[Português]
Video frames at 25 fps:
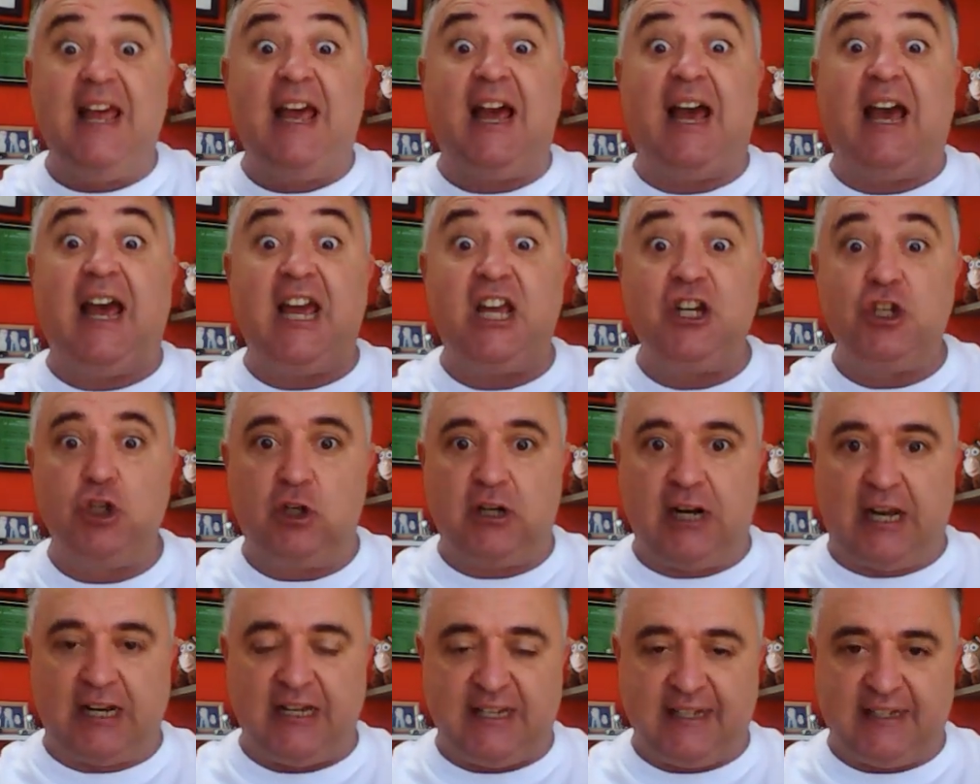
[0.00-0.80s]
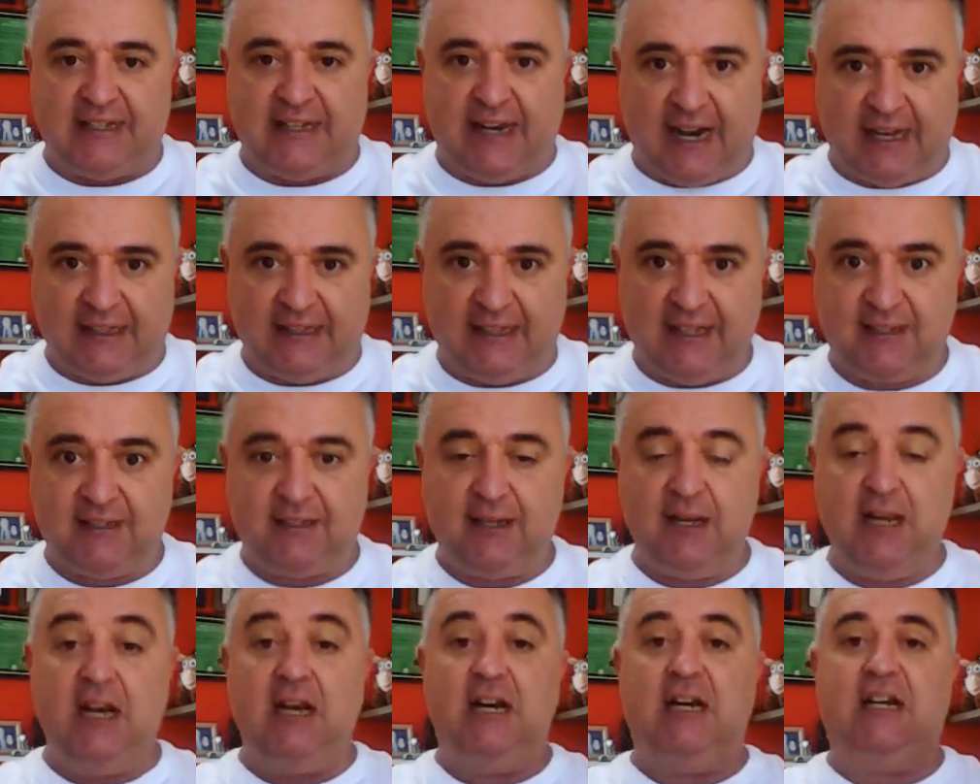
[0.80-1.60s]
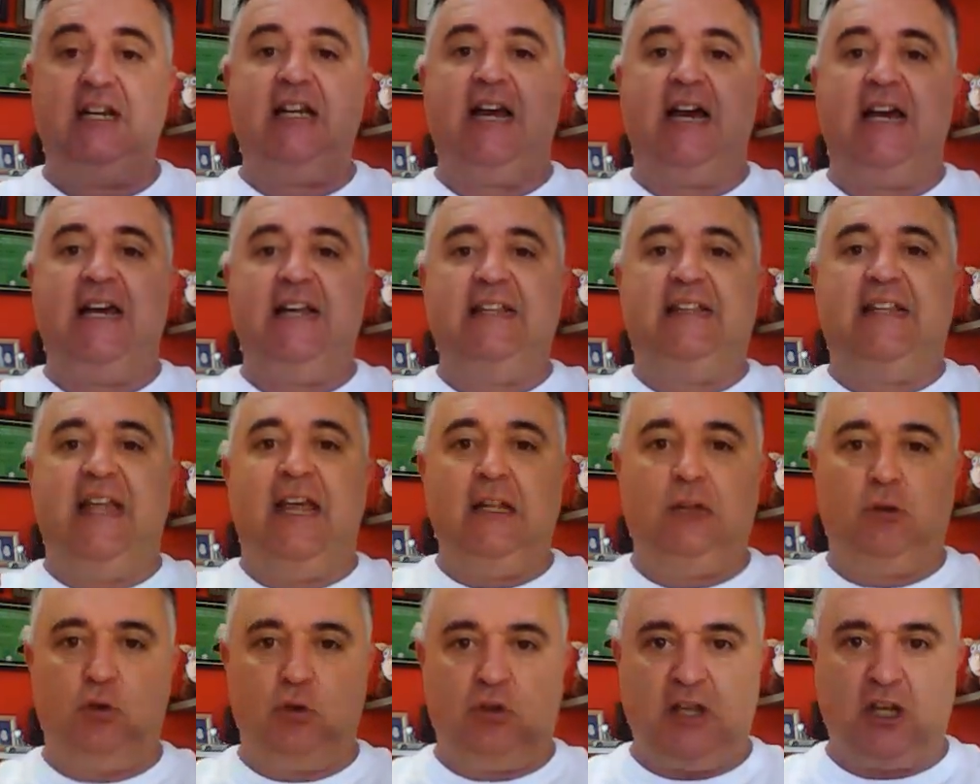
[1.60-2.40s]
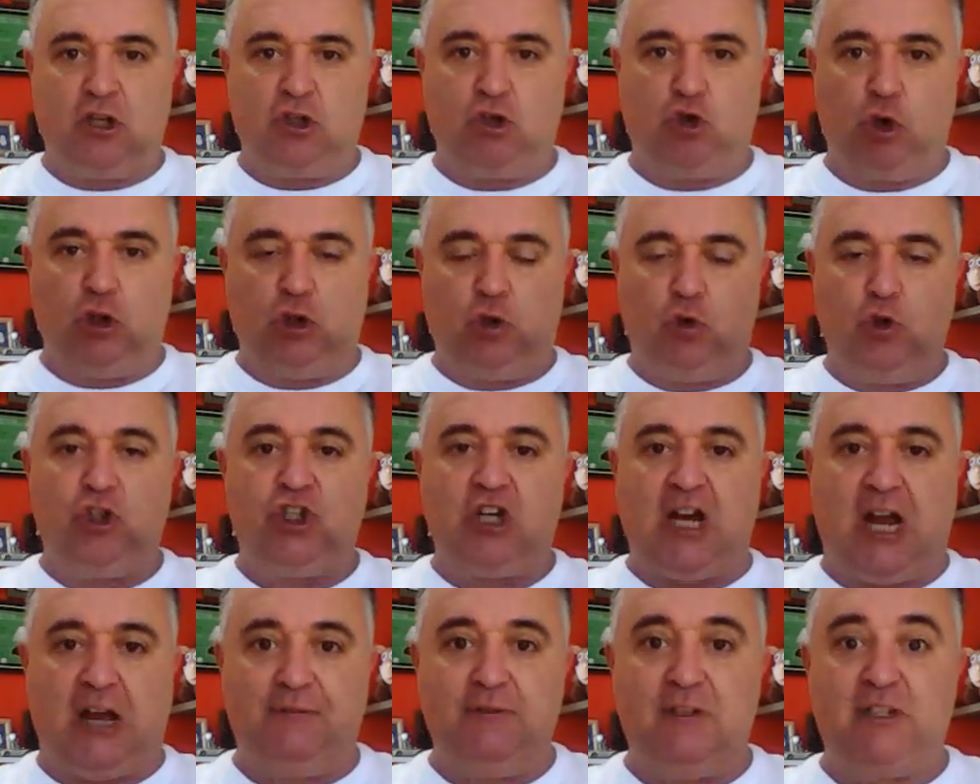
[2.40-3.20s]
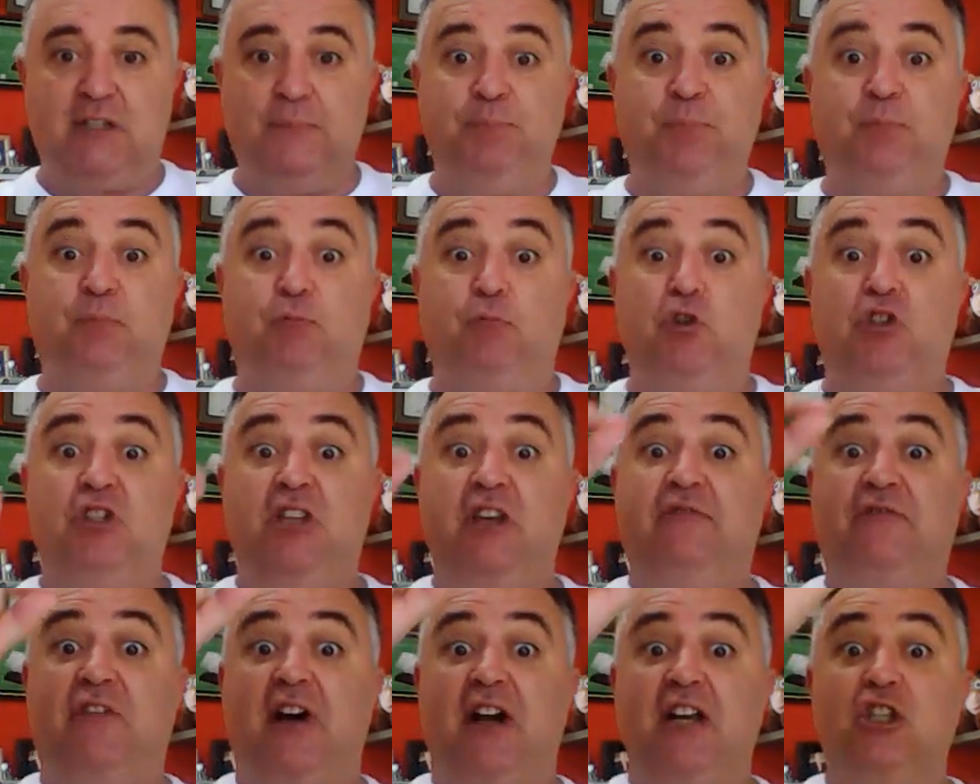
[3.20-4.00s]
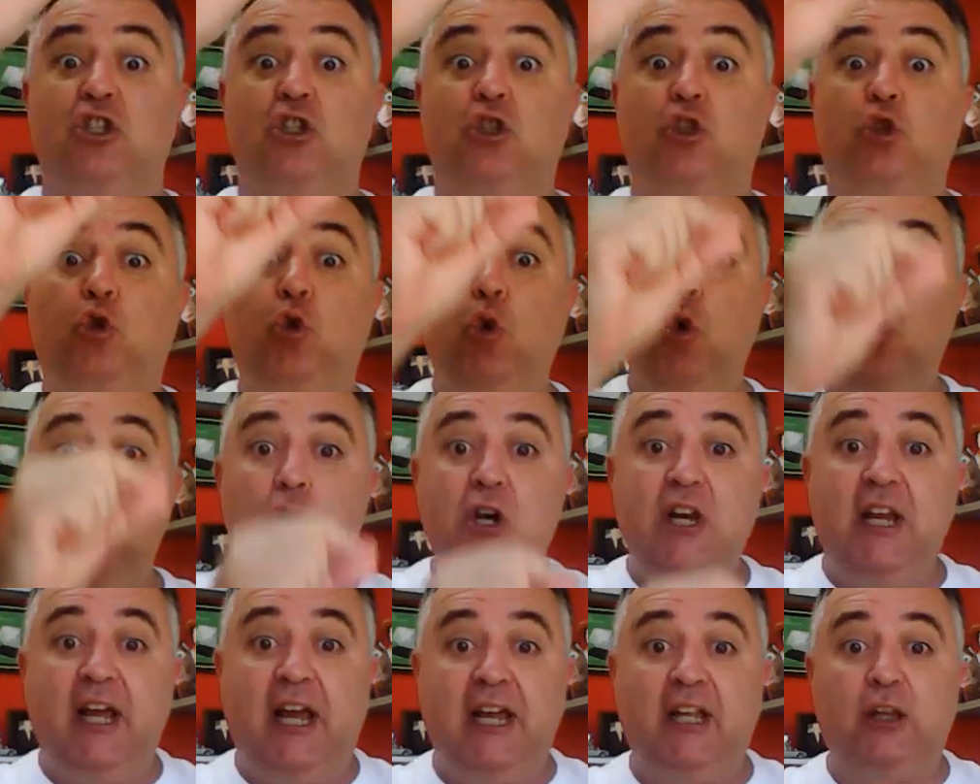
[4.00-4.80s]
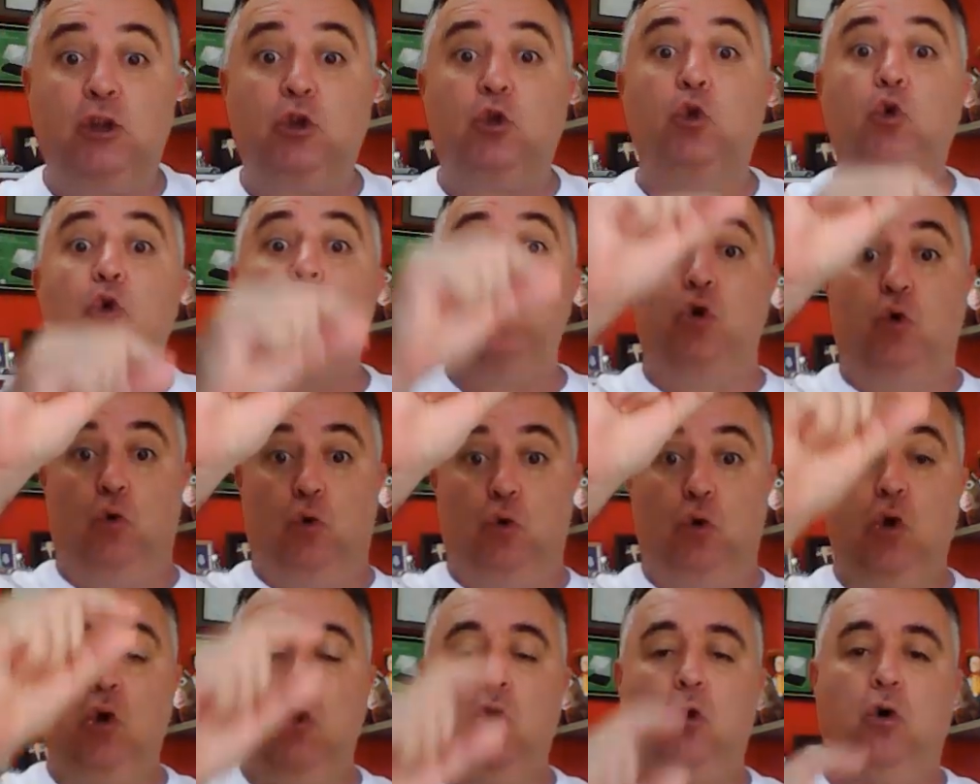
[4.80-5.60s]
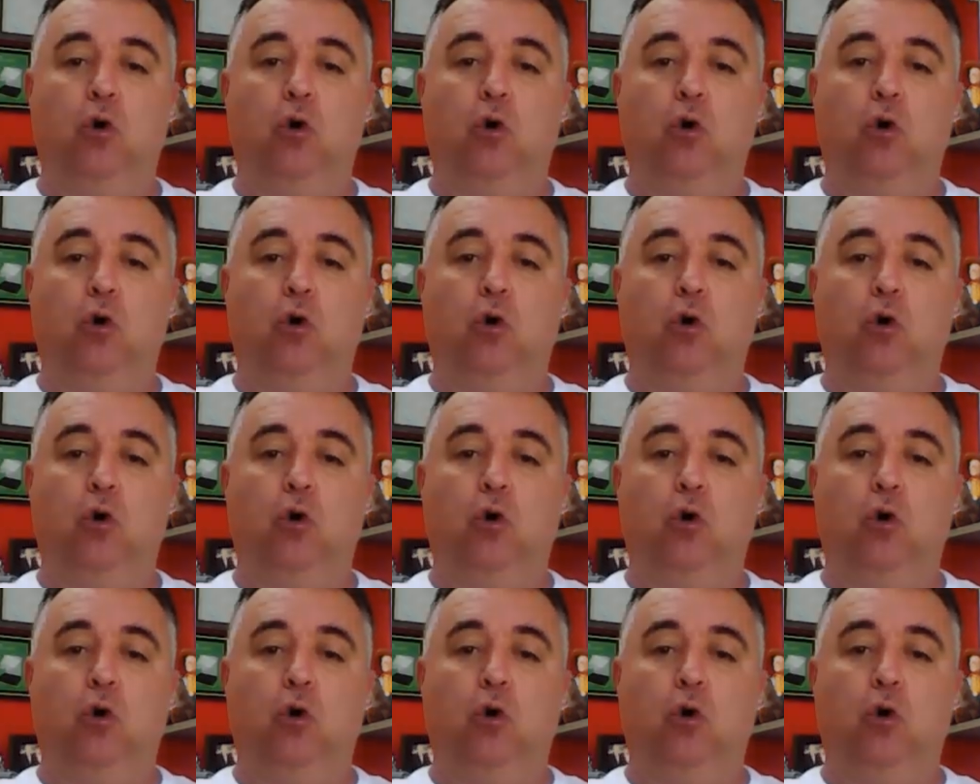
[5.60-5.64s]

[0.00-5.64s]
regionalizadas e aí dentro das oito chaves você faz turno e retorno,